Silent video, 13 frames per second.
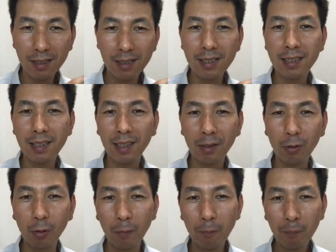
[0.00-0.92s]
ツイッターで
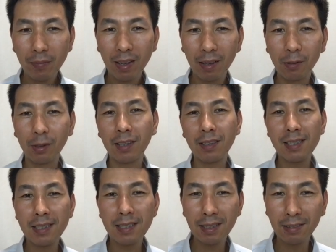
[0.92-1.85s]
こう拡
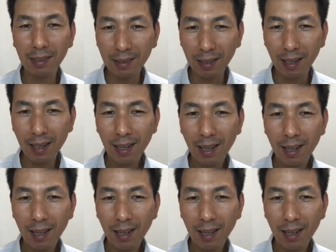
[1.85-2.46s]
散してくれて、